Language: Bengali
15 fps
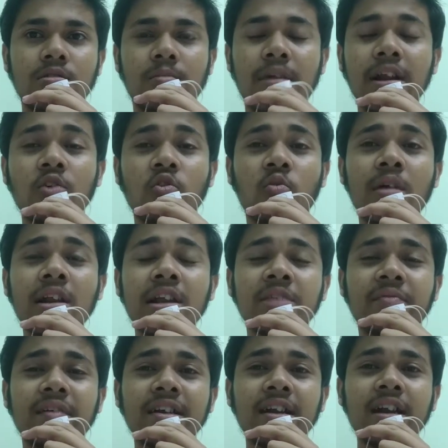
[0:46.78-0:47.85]
মানে ওমানের
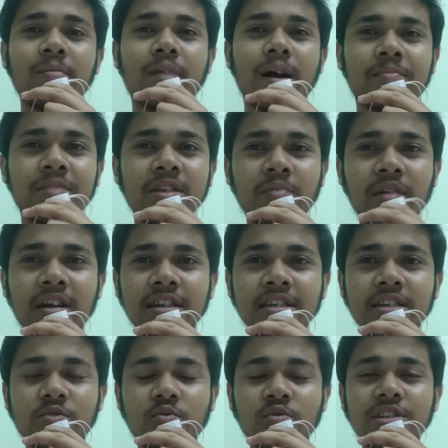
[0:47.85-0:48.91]
ডিফেন্ডাররা ভাবতেই পারেনি
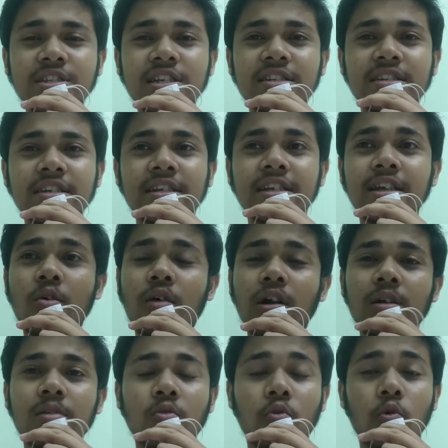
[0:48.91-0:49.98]
যে সুনীল ছেত্রী গিয়ে
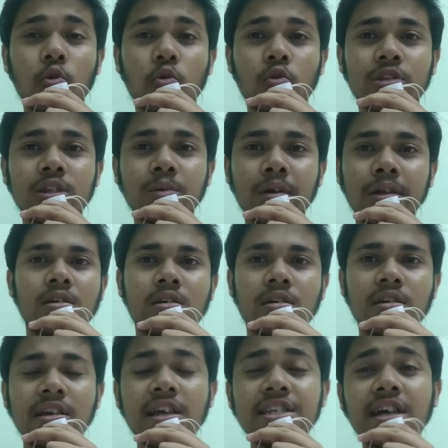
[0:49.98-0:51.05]
ওখানে গোল করতে পারে
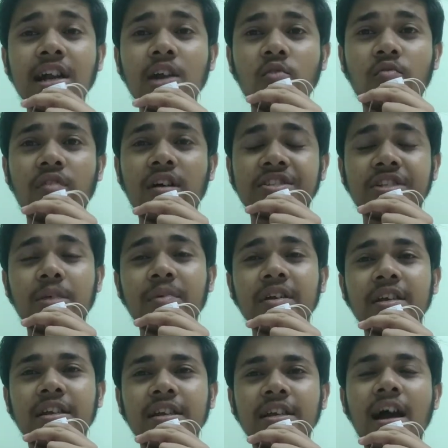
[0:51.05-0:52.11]
এছাড়াও ফার্স্ট হাফে
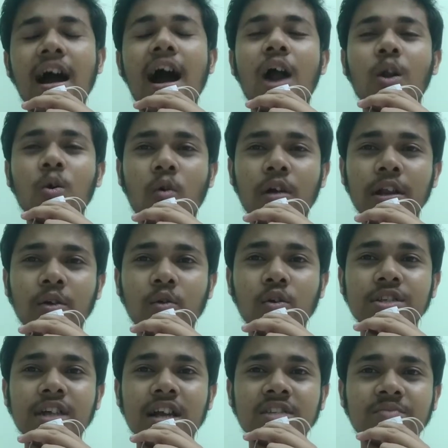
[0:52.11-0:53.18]
ইন্ডিয়া আরো
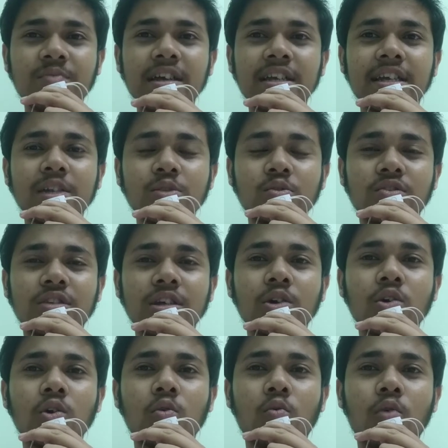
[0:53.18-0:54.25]
অনেকগুলো চান্স পায় কিন্তু
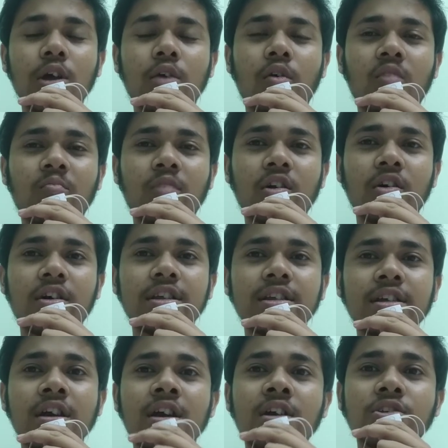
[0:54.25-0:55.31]
সেগুলো গোলে কনভার্ট হয়নি
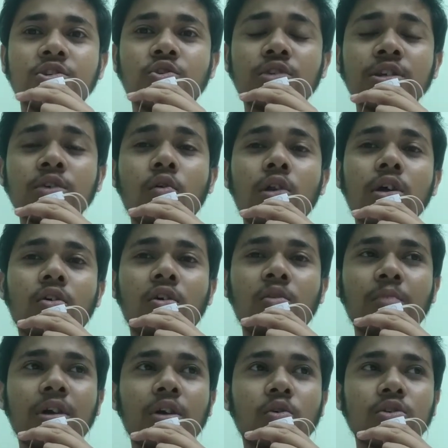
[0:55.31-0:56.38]
যদি গোলে
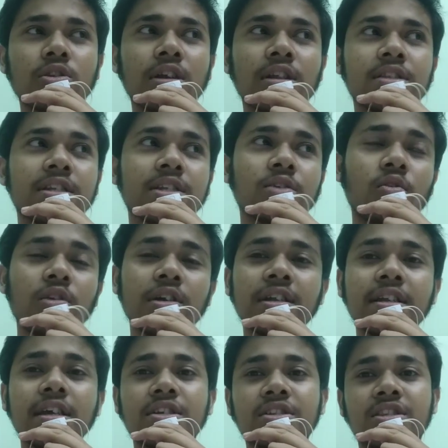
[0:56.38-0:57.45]
কনভার্ট হতো তাহলে তিন গোলে
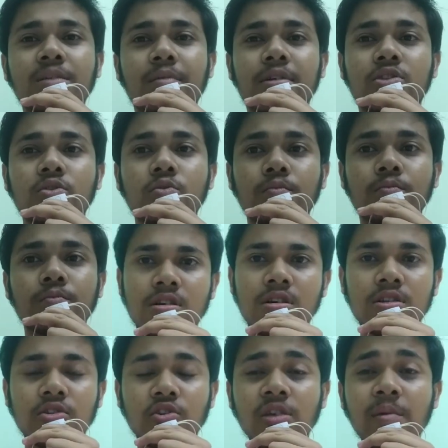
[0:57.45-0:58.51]
ইন্ডিয়া জিততে পারতো
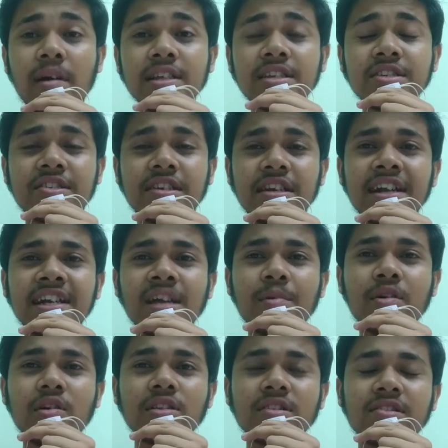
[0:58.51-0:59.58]
তো এবার আসি সেকেন্ড
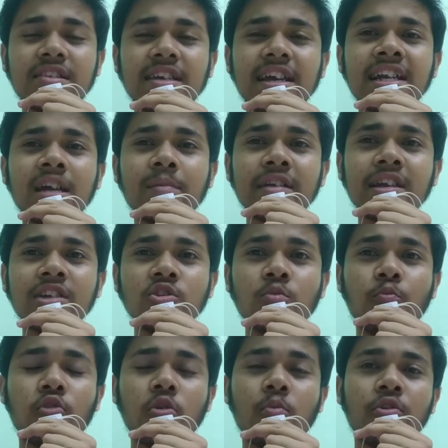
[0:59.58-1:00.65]
হাফের কথা সেকেন্ড হাফে কিন্তু
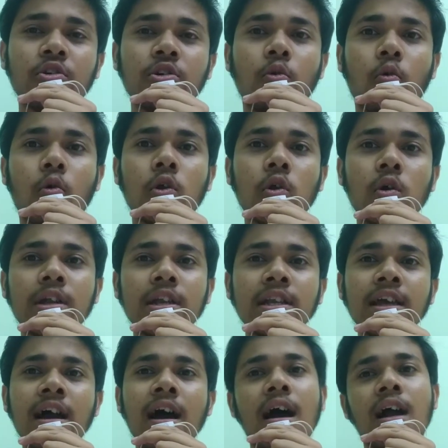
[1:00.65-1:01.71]
পুরোপুরি অন্য
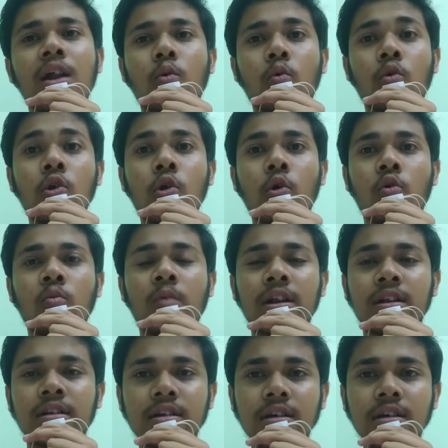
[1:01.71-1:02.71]
ইন্ডিয়া আর অন্য ওমান